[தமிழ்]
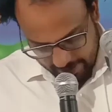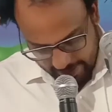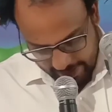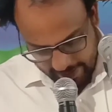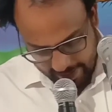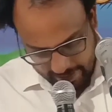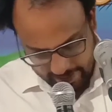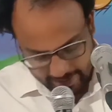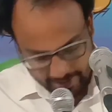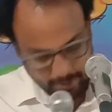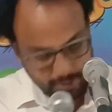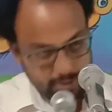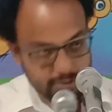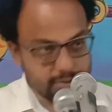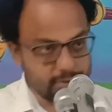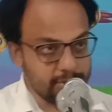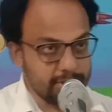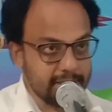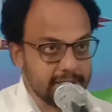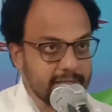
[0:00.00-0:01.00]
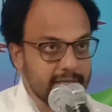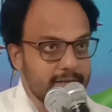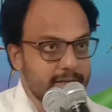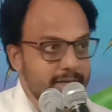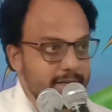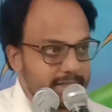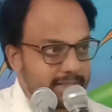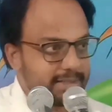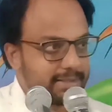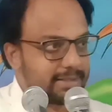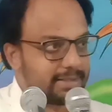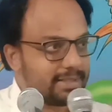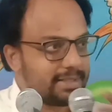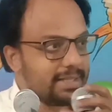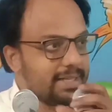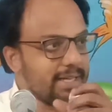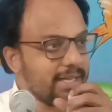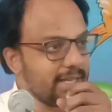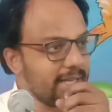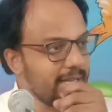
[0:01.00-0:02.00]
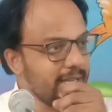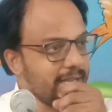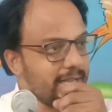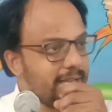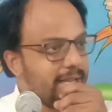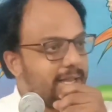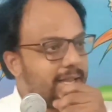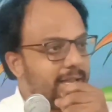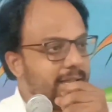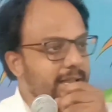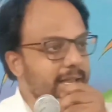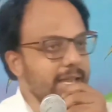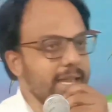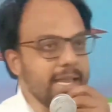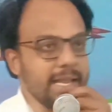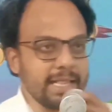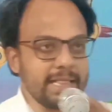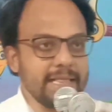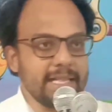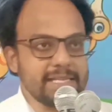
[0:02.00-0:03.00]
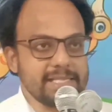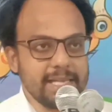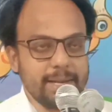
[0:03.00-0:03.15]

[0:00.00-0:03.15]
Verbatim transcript: இங்கே எனக்கு ஒரு சுதந்திரம் இருக்குது இந்த